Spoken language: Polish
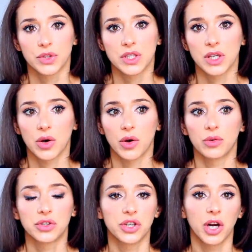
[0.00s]

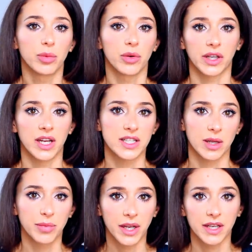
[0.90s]
co, czy robią jakieś
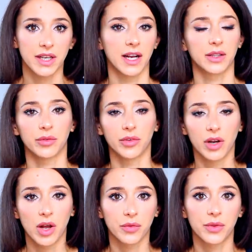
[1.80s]
zabiegi, jak to
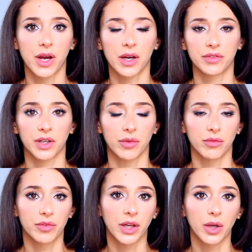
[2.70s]
wygląda, w
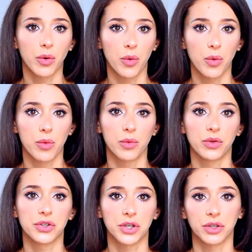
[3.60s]
jakim wieku,
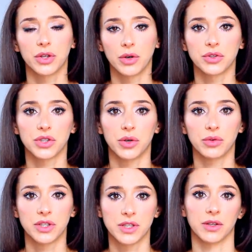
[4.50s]
do czego
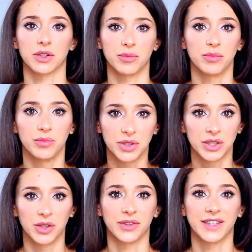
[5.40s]
dążą i co o tym
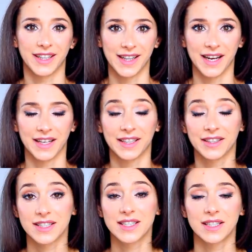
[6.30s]
myślą i tak dalej. I
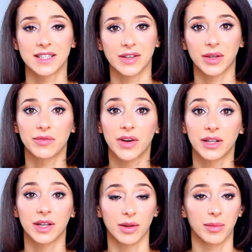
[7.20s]
to jest całkiem
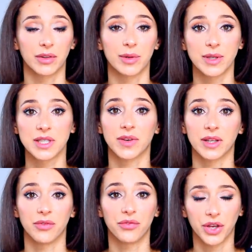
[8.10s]
fajny, naprawdę bardzo
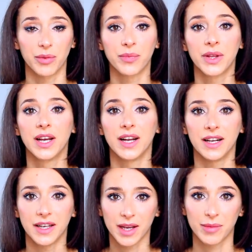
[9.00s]
fajny film.
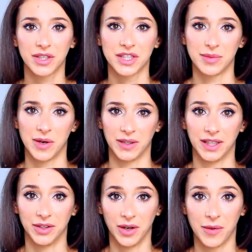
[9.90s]
Linki będziecie miały
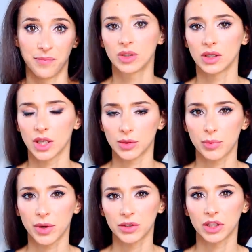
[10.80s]
na dole. I tam
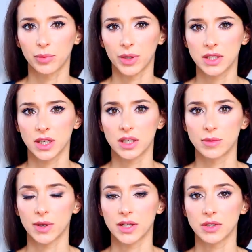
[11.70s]
naprawdę ta presja
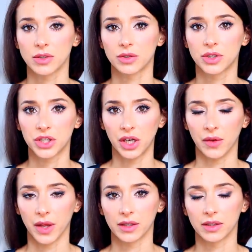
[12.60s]
jest bardzo
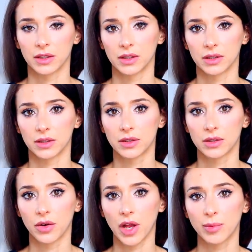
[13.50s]
silna. E,
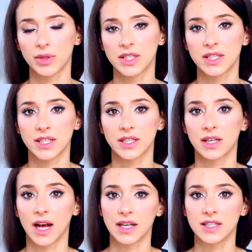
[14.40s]
to jakby z
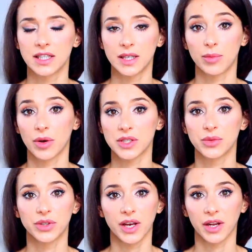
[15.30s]
Azji
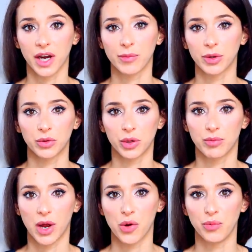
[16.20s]
pochodzą te kremy, które
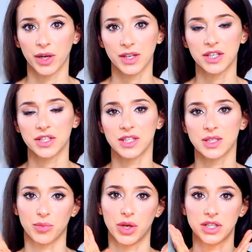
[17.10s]
mają magicznie
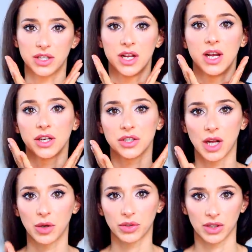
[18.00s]
zmienić
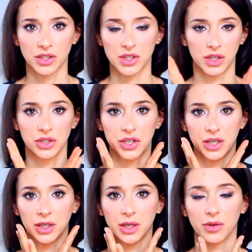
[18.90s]
kształt naszej
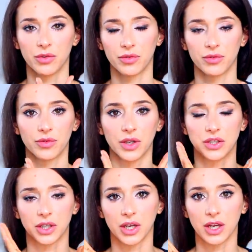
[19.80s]
szczęki w
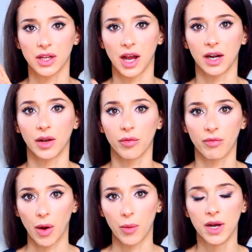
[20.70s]
jakieś takie idealne V.